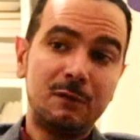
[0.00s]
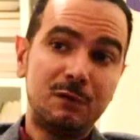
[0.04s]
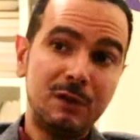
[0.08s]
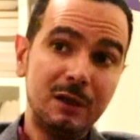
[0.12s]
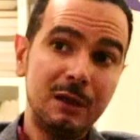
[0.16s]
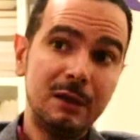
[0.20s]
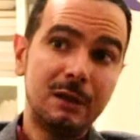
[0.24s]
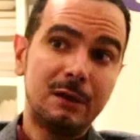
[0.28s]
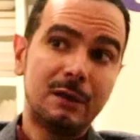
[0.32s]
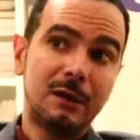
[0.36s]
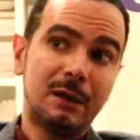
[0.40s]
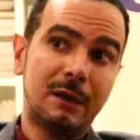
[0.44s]

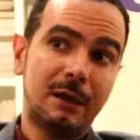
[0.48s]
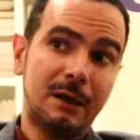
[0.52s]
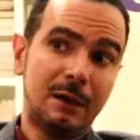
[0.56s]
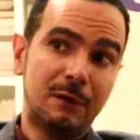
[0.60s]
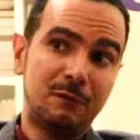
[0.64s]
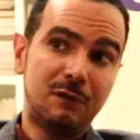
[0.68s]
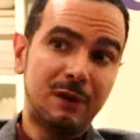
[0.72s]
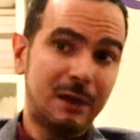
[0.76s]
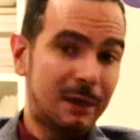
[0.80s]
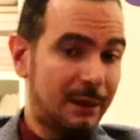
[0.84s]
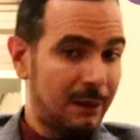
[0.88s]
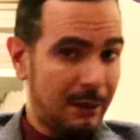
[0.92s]
في آه،
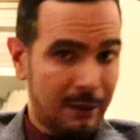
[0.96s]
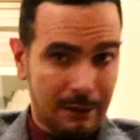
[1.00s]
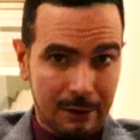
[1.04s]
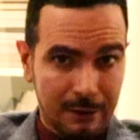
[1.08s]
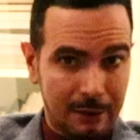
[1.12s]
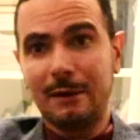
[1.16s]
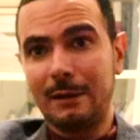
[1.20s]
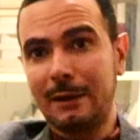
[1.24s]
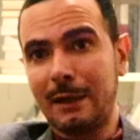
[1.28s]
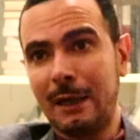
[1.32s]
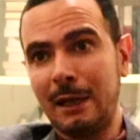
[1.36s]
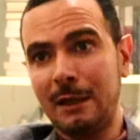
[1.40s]
فكرة
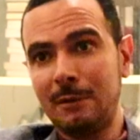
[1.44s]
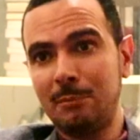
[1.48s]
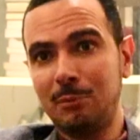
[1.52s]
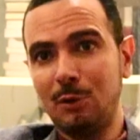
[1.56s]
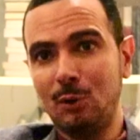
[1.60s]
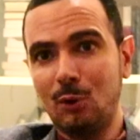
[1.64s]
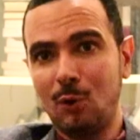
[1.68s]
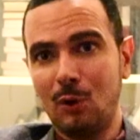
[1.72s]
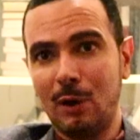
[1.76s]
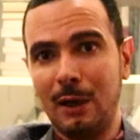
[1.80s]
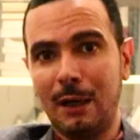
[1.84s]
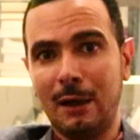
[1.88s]
كان
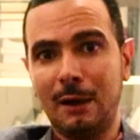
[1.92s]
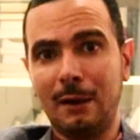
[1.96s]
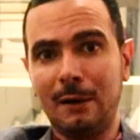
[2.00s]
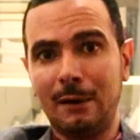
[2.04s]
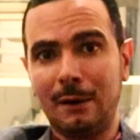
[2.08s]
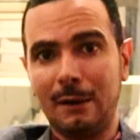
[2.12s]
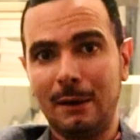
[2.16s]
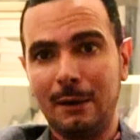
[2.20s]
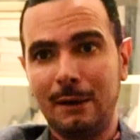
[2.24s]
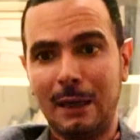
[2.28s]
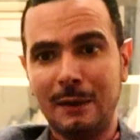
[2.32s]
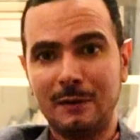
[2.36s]
بيقولها
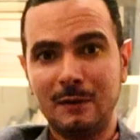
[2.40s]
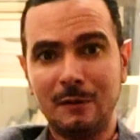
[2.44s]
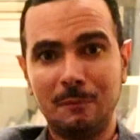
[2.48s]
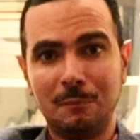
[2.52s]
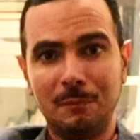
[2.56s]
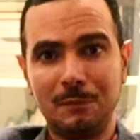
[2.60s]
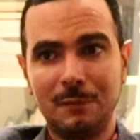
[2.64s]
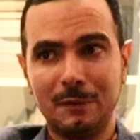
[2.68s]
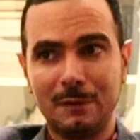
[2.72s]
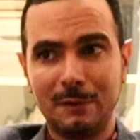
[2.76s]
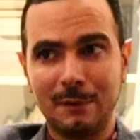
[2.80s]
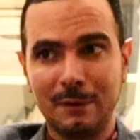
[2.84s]
الأديب
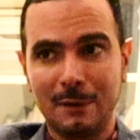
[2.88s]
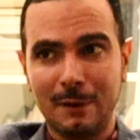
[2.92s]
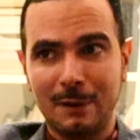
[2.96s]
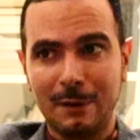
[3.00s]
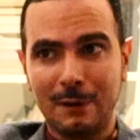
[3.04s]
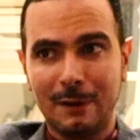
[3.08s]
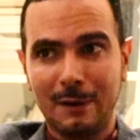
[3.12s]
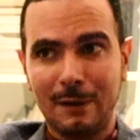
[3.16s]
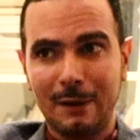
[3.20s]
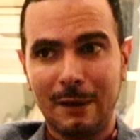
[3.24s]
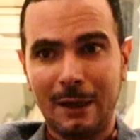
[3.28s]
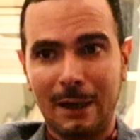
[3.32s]

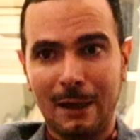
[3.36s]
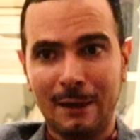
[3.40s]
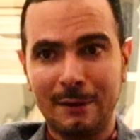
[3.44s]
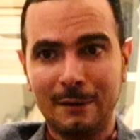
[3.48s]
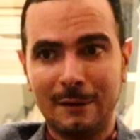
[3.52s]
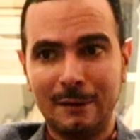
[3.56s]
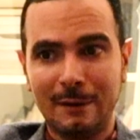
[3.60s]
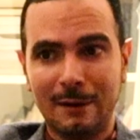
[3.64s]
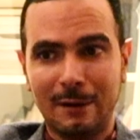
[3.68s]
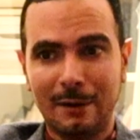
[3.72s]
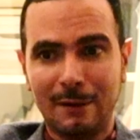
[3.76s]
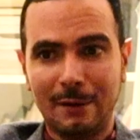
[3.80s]

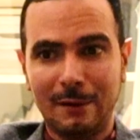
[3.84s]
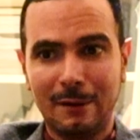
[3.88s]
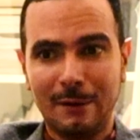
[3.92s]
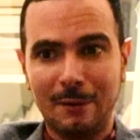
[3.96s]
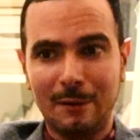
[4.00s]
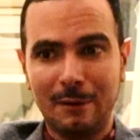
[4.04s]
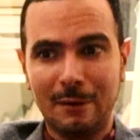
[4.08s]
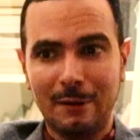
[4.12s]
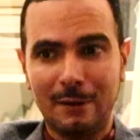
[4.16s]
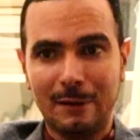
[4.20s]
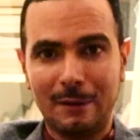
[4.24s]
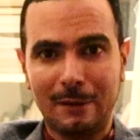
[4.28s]
يعني
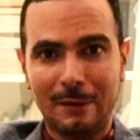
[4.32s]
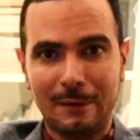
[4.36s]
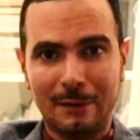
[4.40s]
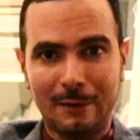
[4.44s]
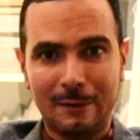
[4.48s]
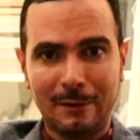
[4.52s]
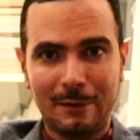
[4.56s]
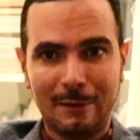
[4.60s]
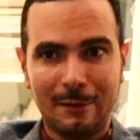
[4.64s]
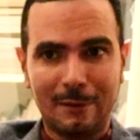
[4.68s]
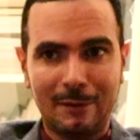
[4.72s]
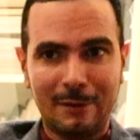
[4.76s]

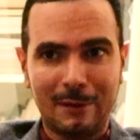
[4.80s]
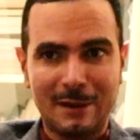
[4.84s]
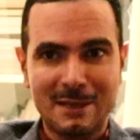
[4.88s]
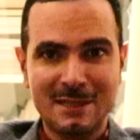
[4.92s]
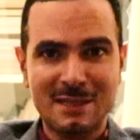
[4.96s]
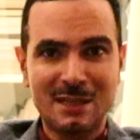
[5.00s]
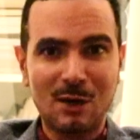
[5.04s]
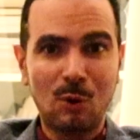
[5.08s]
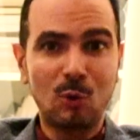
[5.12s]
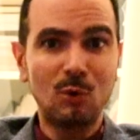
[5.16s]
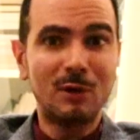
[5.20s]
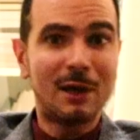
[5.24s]
آه،
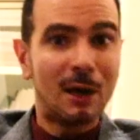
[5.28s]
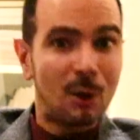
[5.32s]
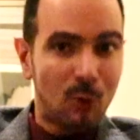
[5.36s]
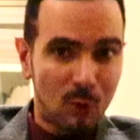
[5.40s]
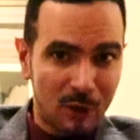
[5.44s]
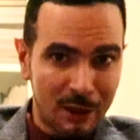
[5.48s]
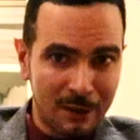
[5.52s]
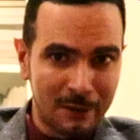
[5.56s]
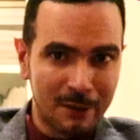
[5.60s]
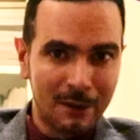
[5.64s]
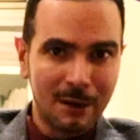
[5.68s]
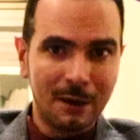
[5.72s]

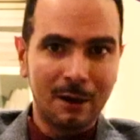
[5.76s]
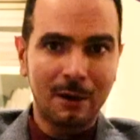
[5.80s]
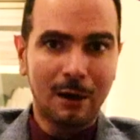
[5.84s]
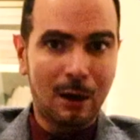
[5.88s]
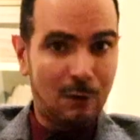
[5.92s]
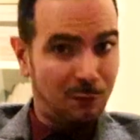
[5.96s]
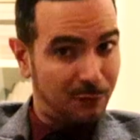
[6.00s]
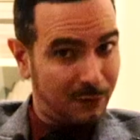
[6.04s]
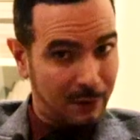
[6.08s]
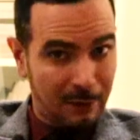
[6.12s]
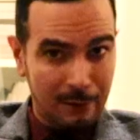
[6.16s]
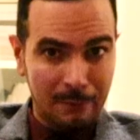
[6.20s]
السوداوي
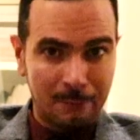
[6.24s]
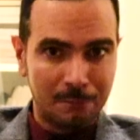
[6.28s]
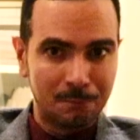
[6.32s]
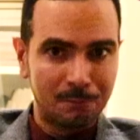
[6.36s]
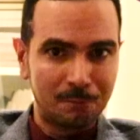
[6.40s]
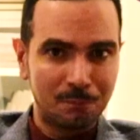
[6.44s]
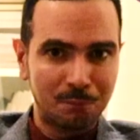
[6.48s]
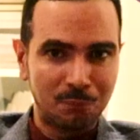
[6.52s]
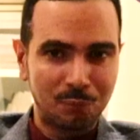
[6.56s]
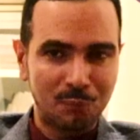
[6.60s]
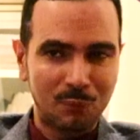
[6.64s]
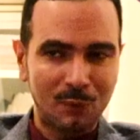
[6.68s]
كافكا
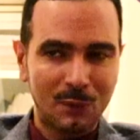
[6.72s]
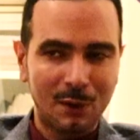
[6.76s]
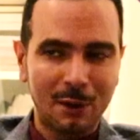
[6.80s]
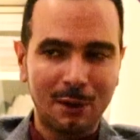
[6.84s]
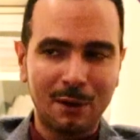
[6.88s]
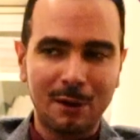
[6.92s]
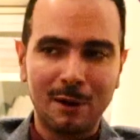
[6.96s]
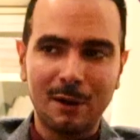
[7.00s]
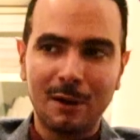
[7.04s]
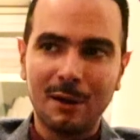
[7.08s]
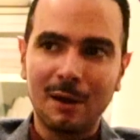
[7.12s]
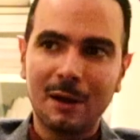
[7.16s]

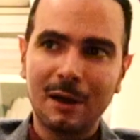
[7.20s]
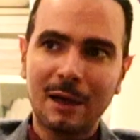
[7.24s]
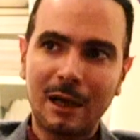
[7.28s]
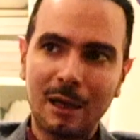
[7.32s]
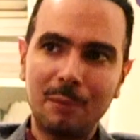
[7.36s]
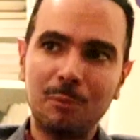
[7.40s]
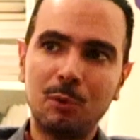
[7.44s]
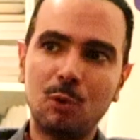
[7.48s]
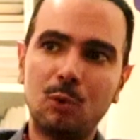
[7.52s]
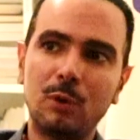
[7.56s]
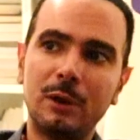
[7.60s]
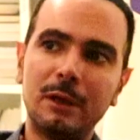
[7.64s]

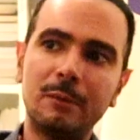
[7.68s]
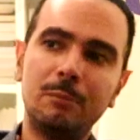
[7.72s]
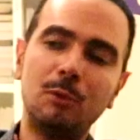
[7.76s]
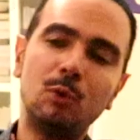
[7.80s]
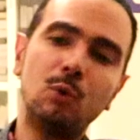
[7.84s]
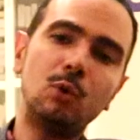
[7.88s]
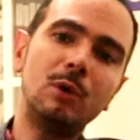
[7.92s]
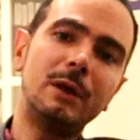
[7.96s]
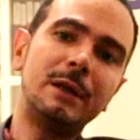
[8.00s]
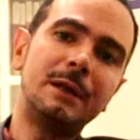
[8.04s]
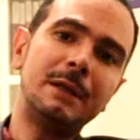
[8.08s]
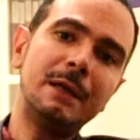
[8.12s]
كان بيقول ايه؟
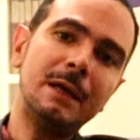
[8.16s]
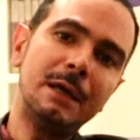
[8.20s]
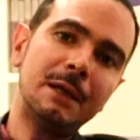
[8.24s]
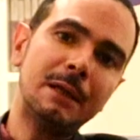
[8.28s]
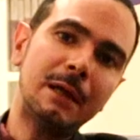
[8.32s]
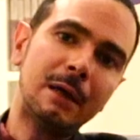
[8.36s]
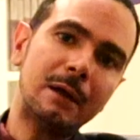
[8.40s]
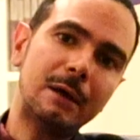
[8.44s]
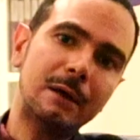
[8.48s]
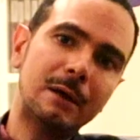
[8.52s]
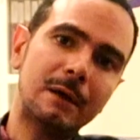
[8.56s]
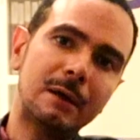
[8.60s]
بيقول ان
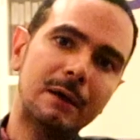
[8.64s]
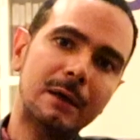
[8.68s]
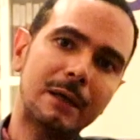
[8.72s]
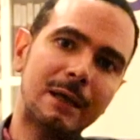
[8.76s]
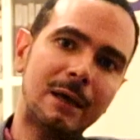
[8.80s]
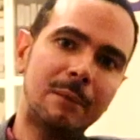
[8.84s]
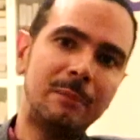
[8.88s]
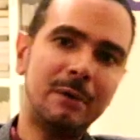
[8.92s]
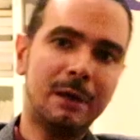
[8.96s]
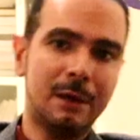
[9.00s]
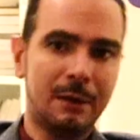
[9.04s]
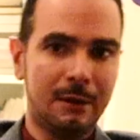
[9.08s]
احنا
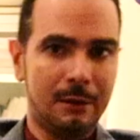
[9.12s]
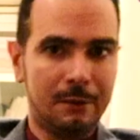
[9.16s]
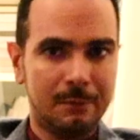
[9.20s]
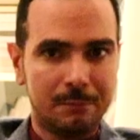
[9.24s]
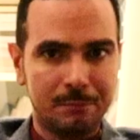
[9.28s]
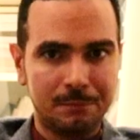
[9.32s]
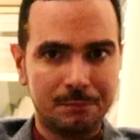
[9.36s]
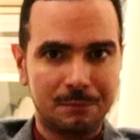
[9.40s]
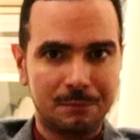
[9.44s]
جميعنا